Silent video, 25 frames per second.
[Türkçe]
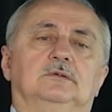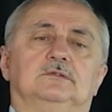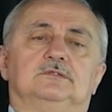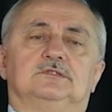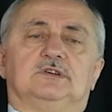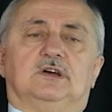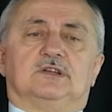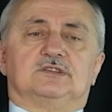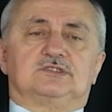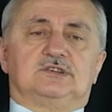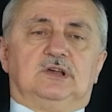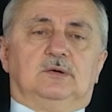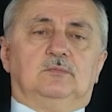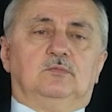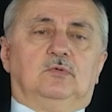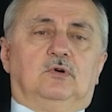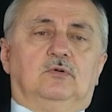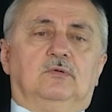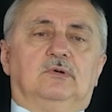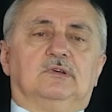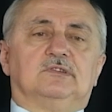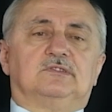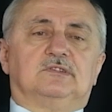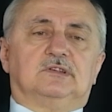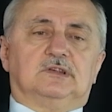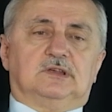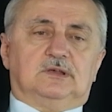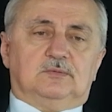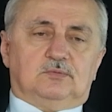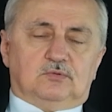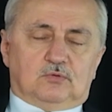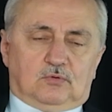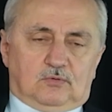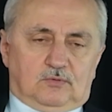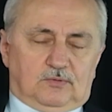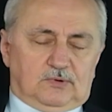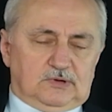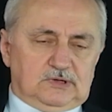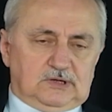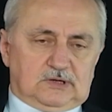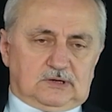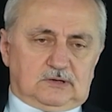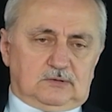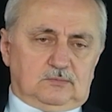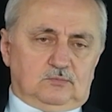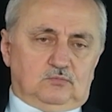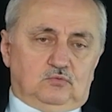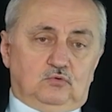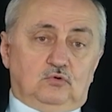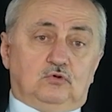Çarşamba Ovası gibi
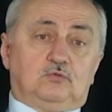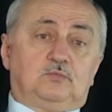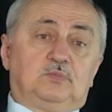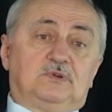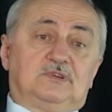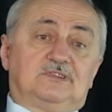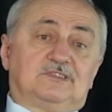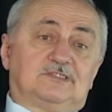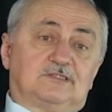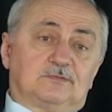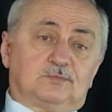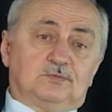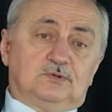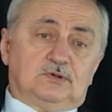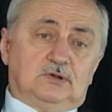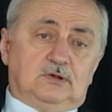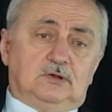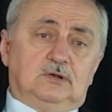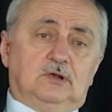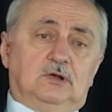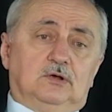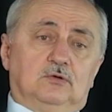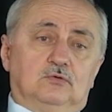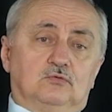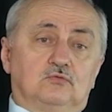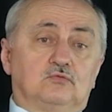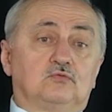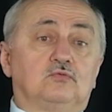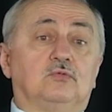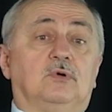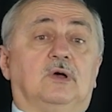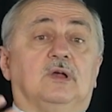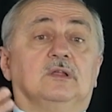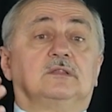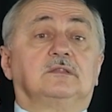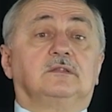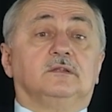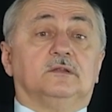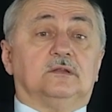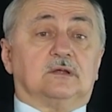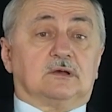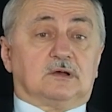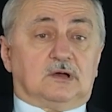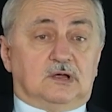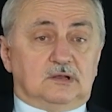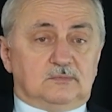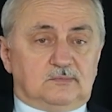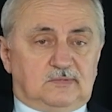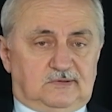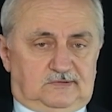ovaların büyük bir kısmının su altında
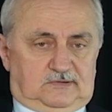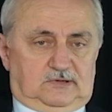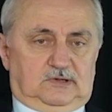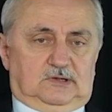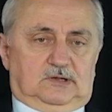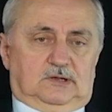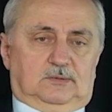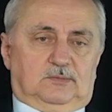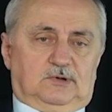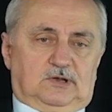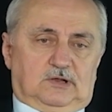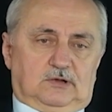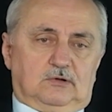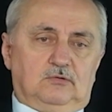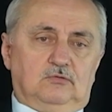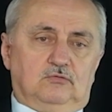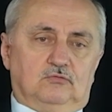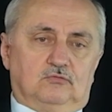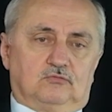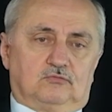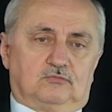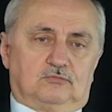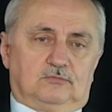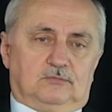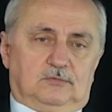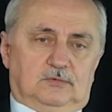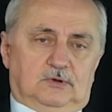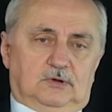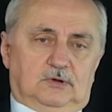kalması anlamına geliyor.